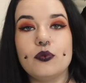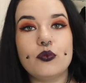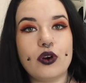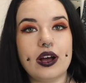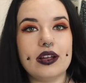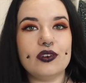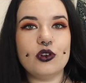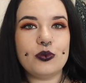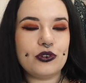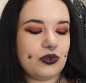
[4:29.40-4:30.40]
Moi,
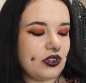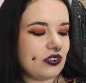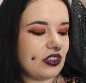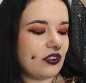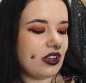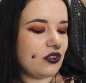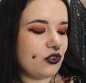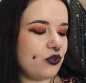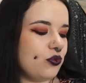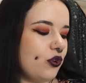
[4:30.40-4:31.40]
le produit que j'adore et
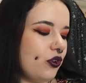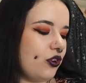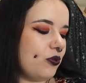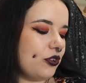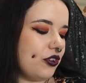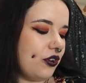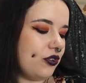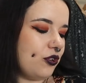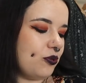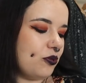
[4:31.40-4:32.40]
que je vous recommande
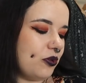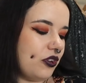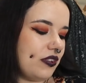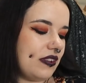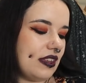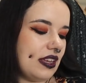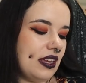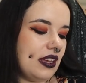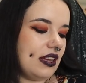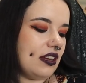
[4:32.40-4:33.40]
en ce moment,
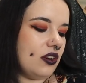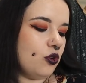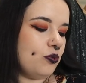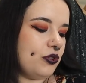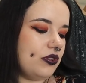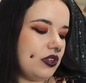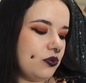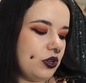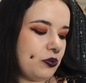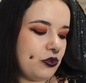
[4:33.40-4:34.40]
c'est le
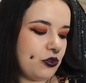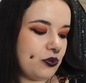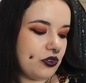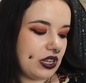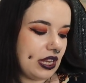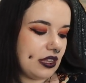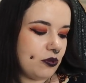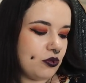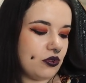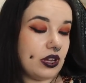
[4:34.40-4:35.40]
Beauty Whip Soap de
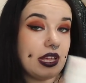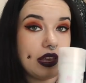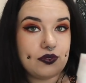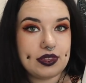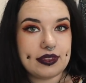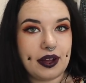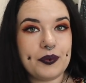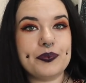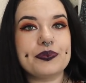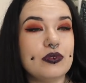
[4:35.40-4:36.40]
Canebo
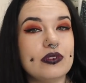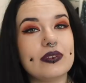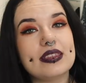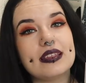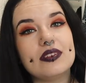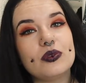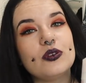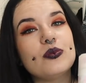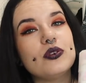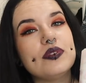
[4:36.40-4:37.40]
Evita. Puisque c'est un
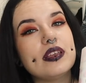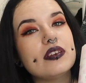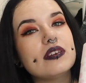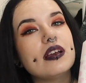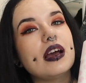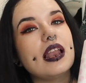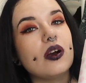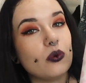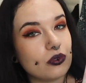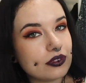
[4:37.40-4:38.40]
nettoyant pour le visage à
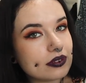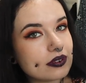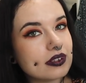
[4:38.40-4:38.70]
la rose